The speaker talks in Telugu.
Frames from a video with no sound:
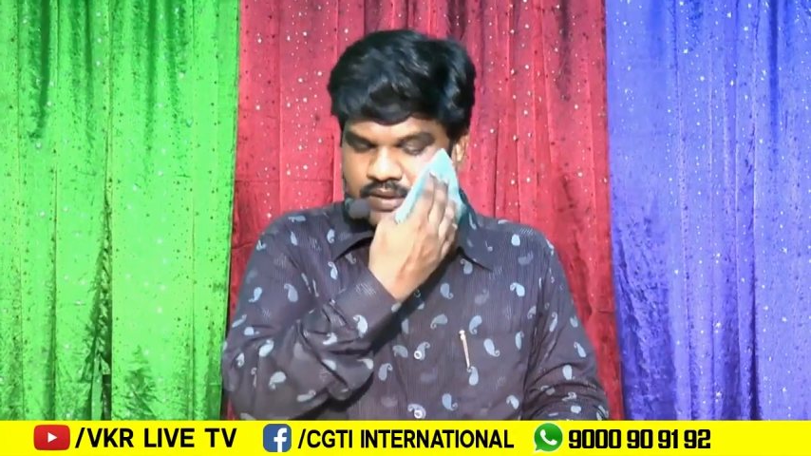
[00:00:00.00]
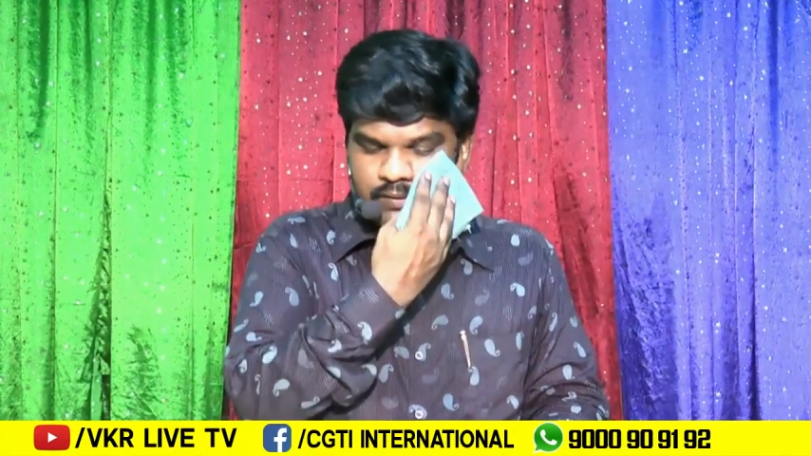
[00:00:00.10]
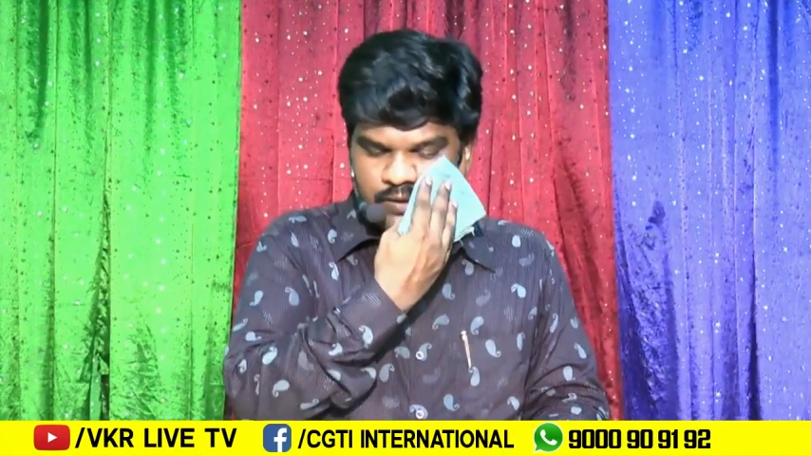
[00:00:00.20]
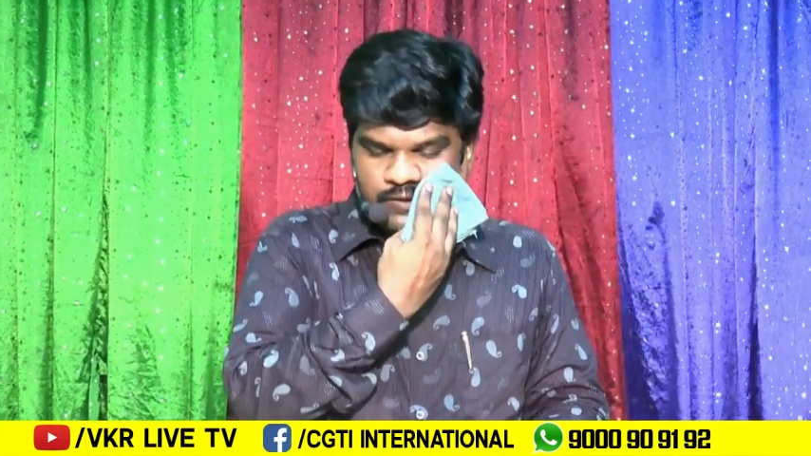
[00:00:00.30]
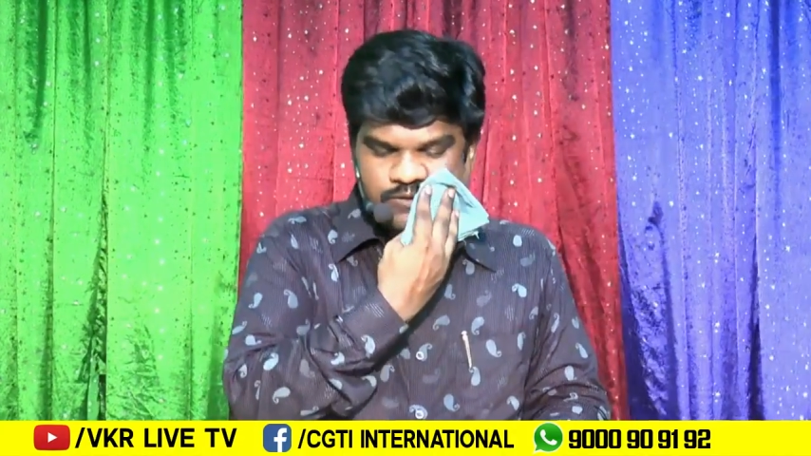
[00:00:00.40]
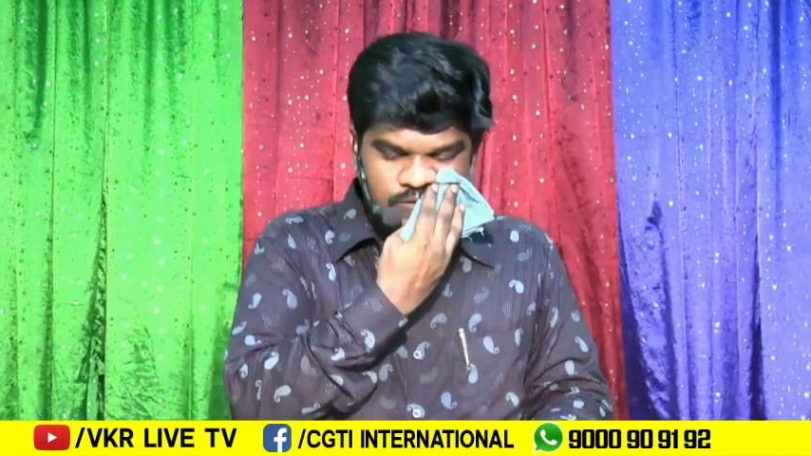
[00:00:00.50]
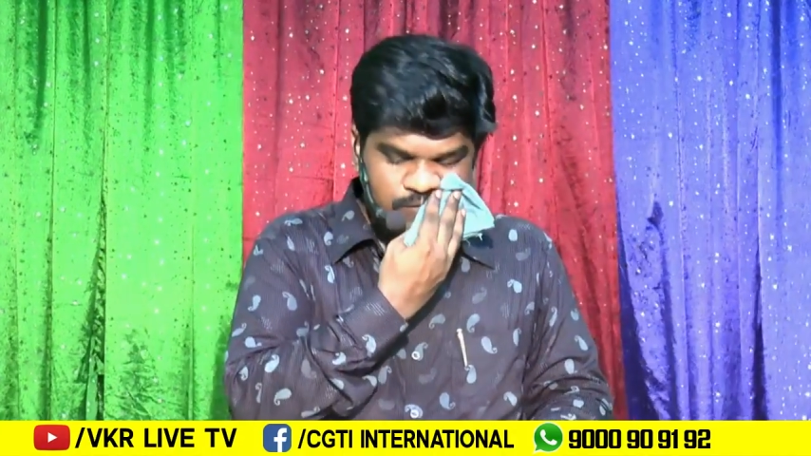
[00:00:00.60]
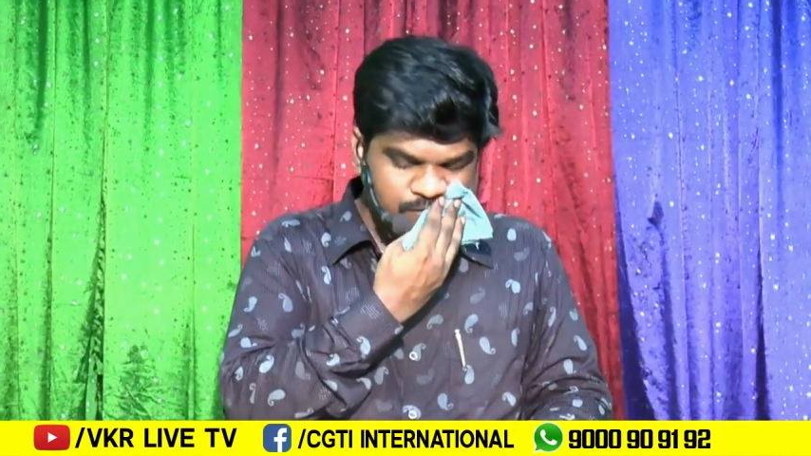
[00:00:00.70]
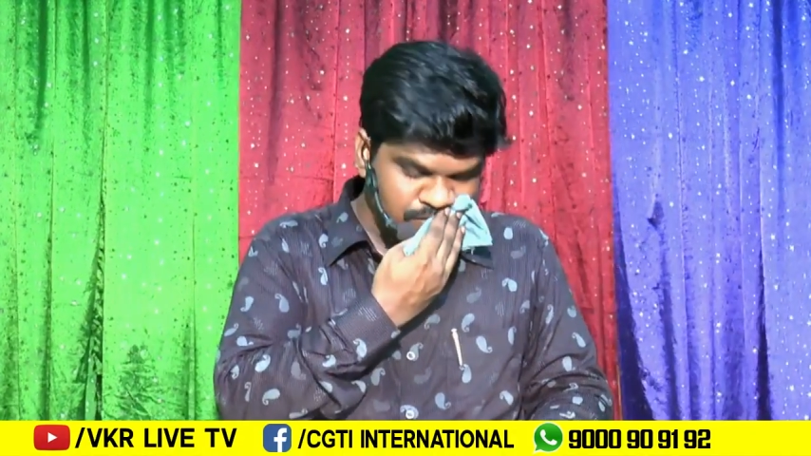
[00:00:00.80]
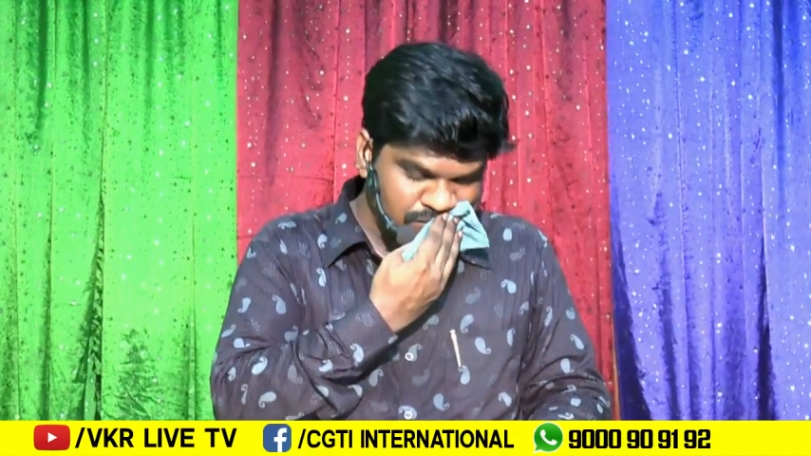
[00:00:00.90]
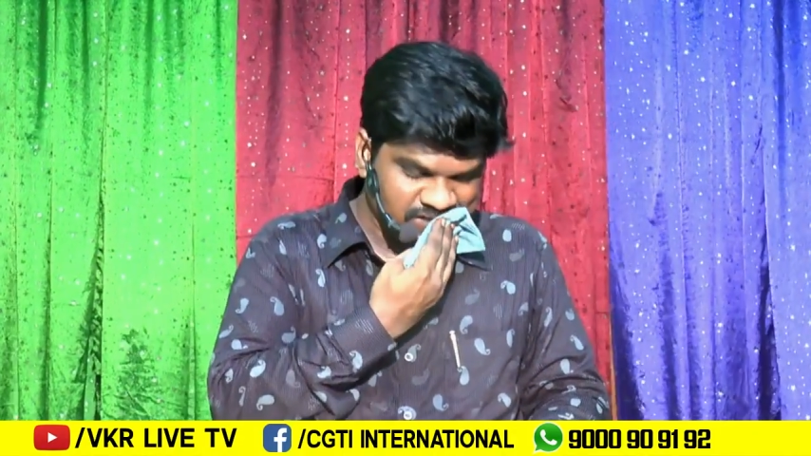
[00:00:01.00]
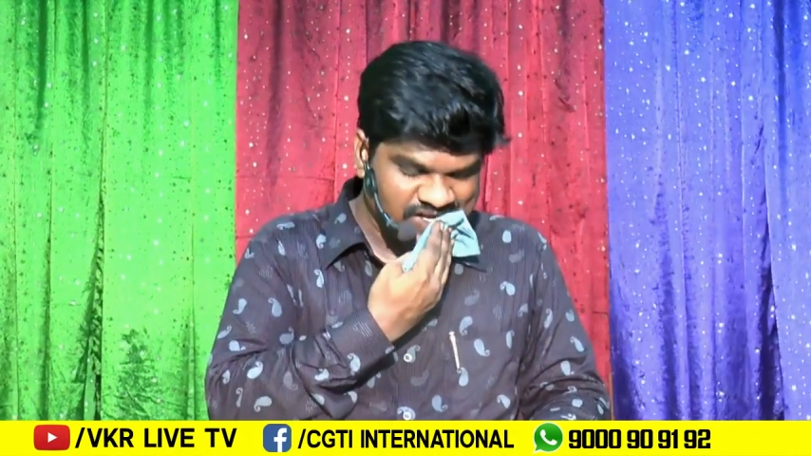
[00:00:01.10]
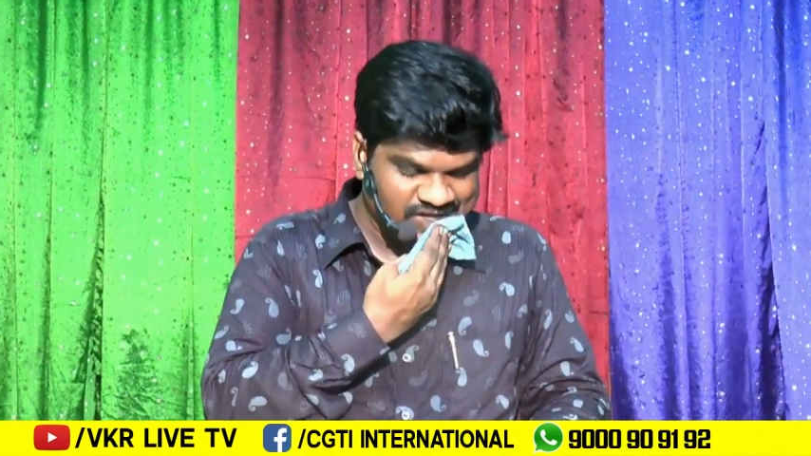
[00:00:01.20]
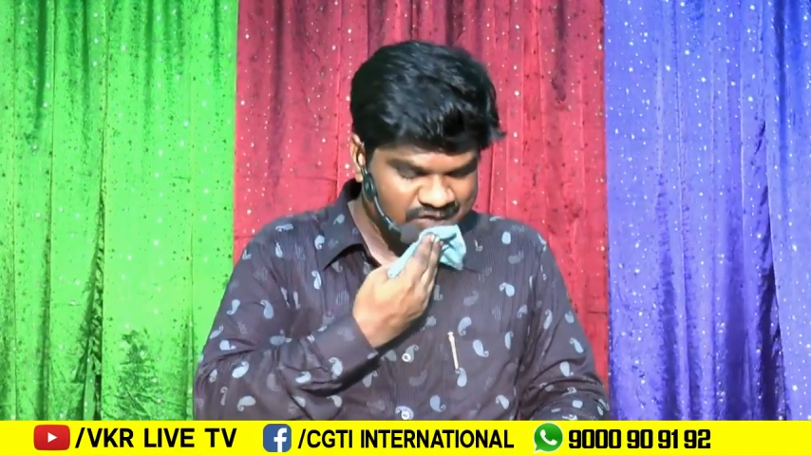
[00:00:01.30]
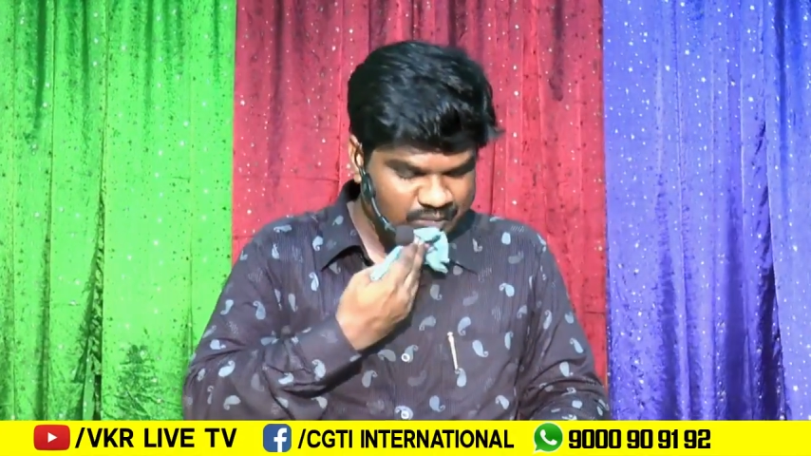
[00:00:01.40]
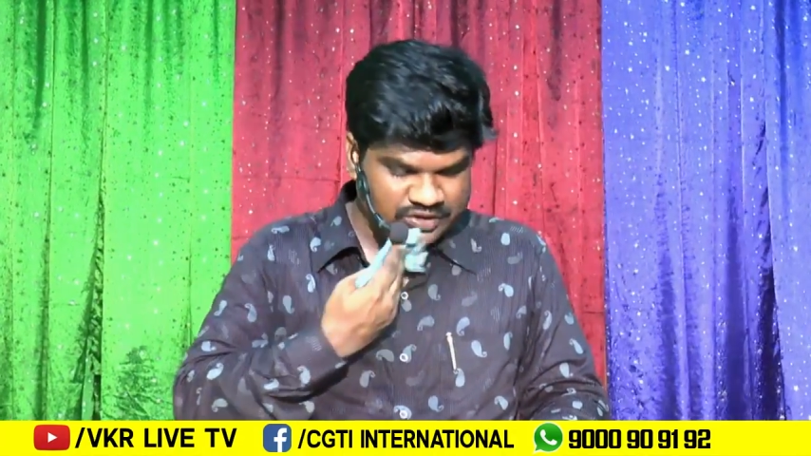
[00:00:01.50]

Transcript: ఇరవై ఏడు వచ్చిన రాజుల